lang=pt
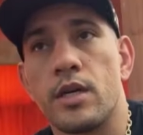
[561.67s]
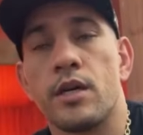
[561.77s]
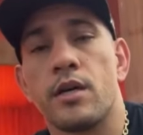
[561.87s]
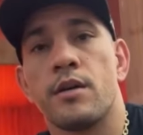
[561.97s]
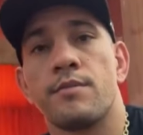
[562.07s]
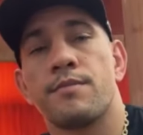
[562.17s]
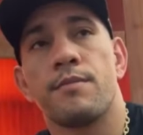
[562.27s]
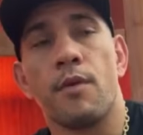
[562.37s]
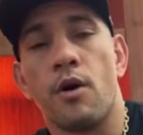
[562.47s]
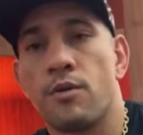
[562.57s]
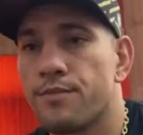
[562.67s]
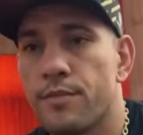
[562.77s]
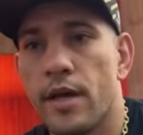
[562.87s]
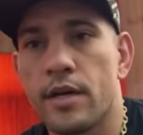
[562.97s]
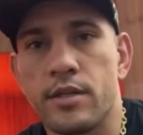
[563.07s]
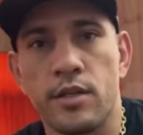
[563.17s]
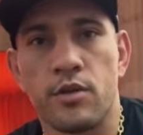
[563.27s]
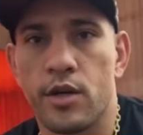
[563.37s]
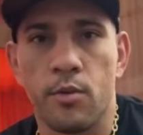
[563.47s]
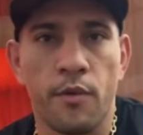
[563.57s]
É, bom, é aquilo,
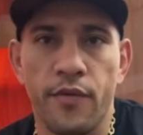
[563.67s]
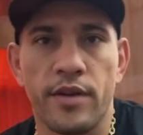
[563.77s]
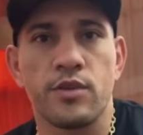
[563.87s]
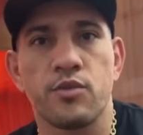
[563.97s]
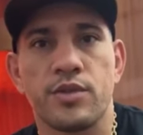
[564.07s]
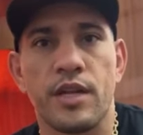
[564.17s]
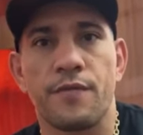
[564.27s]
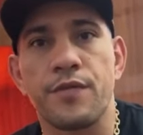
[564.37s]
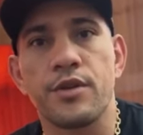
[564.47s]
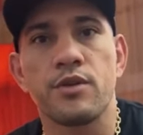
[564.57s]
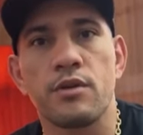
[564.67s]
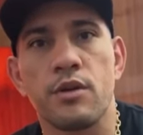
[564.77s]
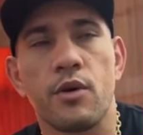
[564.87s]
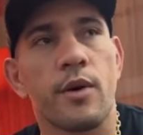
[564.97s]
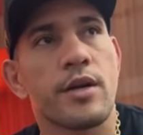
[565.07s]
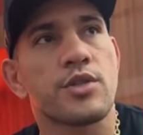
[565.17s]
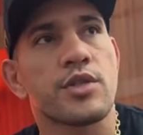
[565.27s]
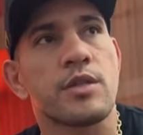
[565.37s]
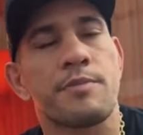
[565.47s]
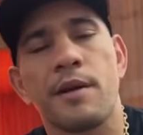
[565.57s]
né? Como eu falei de um desafio, eu acho
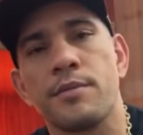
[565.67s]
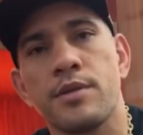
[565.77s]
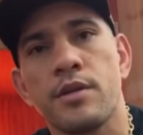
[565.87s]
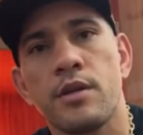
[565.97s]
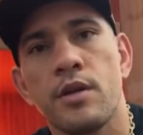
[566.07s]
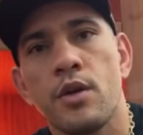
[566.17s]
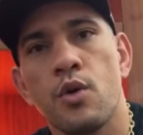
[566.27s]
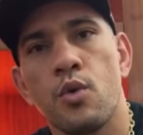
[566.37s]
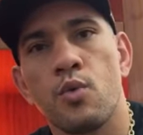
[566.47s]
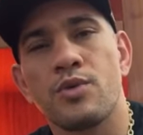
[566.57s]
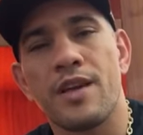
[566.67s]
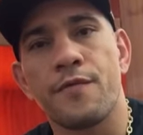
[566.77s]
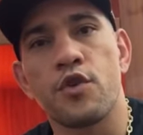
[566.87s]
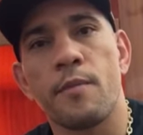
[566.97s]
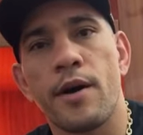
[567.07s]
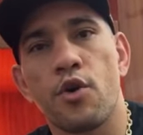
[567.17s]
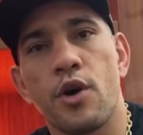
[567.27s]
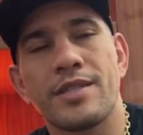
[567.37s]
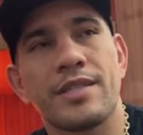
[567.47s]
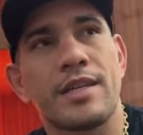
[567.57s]
que para mim um desafio
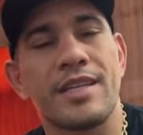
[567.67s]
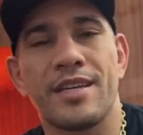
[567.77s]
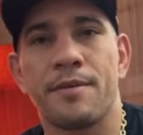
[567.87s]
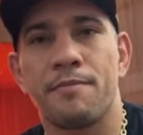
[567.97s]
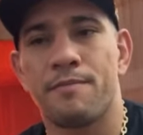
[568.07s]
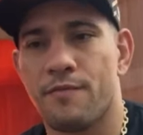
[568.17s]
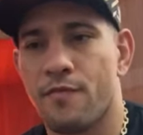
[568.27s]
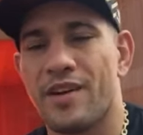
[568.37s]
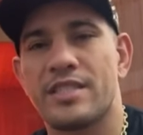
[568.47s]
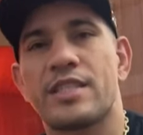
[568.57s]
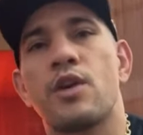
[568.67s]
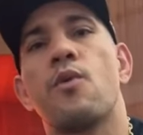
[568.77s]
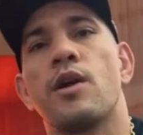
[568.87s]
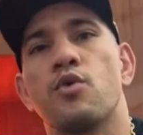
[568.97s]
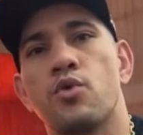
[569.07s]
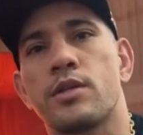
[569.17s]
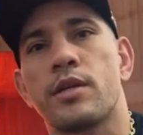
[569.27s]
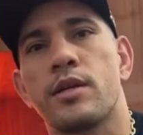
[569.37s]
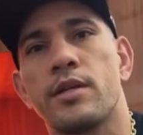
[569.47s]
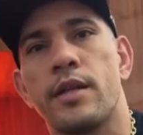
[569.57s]
maior seria fazer uma
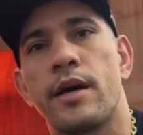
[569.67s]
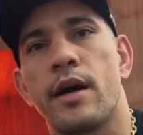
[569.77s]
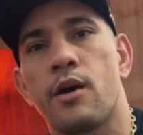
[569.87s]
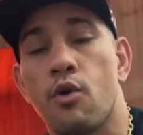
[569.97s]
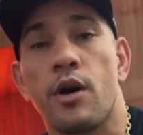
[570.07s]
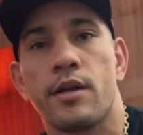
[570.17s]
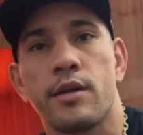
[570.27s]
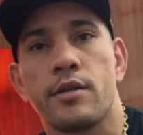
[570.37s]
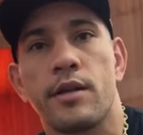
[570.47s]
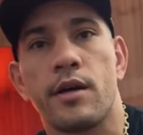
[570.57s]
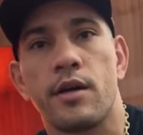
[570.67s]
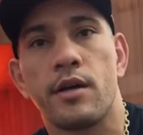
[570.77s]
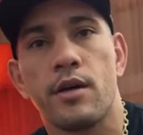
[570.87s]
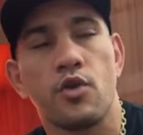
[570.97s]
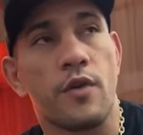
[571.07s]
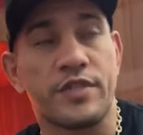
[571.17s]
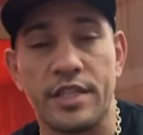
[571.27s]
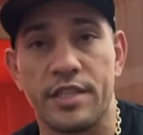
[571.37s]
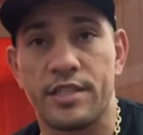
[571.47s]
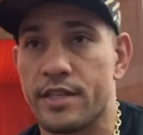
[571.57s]
luta, né? Agora, né? No UFC
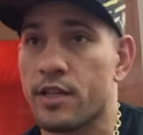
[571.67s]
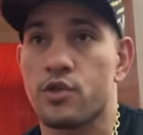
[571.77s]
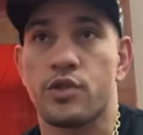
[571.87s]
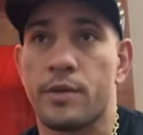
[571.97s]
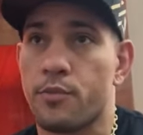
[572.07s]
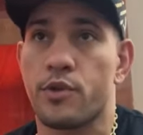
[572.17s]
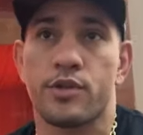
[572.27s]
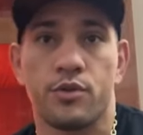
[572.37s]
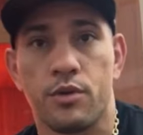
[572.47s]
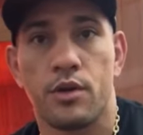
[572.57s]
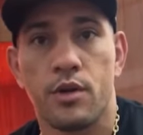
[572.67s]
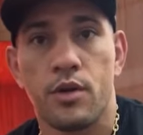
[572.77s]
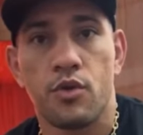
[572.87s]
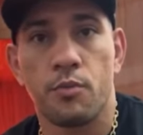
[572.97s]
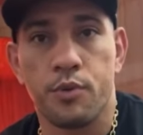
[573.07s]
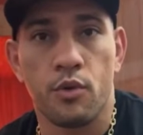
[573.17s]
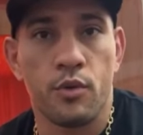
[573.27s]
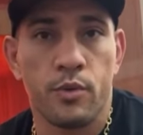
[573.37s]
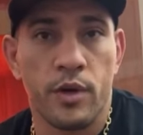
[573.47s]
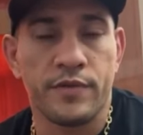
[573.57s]
300 e depois no,
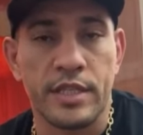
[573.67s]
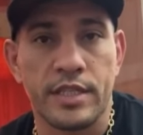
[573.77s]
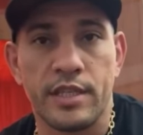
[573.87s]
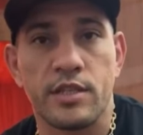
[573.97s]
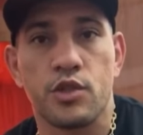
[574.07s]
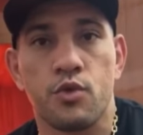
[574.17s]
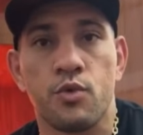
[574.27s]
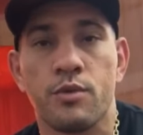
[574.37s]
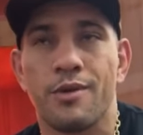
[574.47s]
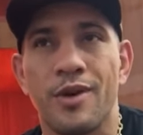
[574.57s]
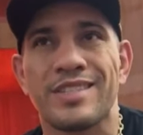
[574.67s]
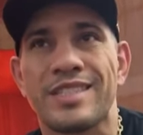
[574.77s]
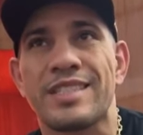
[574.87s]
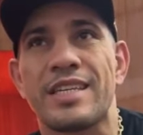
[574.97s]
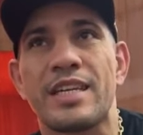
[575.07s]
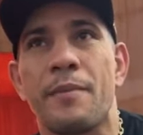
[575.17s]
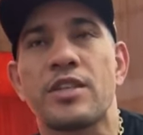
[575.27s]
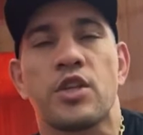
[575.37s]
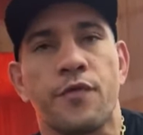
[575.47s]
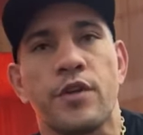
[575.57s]
no UFC 301, eu acho que seria
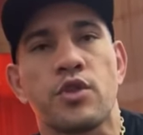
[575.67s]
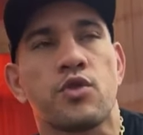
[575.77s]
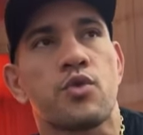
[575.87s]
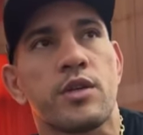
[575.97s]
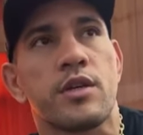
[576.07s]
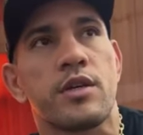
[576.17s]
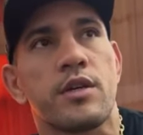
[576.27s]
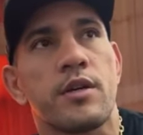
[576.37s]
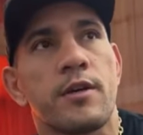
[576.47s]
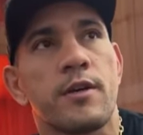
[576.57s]
mais difícil do que